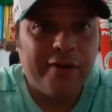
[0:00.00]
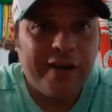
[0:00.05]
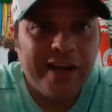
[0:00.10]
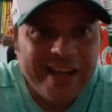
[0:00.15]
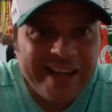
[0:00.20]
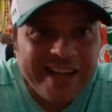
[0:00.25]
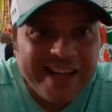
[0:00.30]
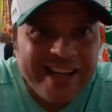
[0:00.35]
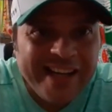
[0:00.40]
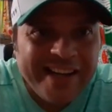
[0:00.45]

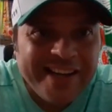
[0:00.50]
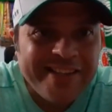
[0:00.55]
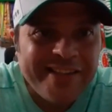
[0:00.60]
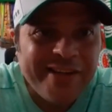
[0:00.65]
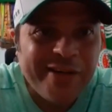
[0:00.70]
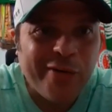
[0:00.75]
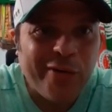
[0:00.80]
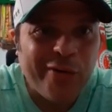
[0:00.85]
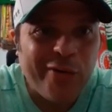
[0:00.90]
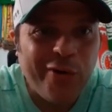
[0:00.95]
Fala galera
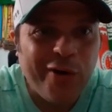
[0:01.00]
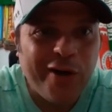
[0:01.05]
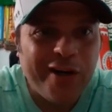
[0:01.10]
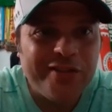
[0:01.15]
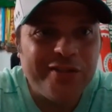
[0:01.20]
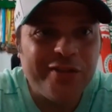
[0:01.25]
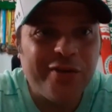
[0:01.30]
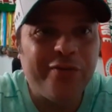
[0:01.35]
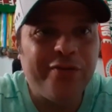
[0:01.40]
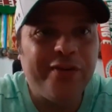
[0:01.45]
tricolor,
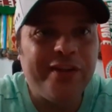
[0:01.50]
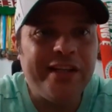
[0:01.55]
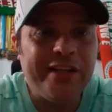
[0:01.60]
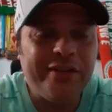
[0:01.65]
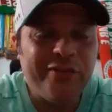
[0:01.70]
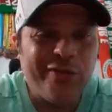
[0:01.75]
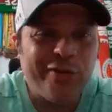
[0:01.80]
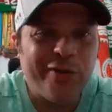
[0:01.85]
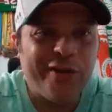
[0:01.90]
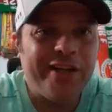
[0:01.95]
sou
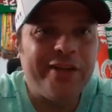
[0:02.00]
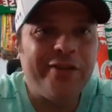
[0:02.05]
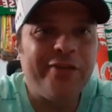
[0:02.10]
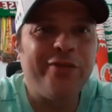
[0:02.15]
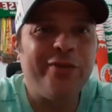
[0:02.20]
Vinícius Toledo e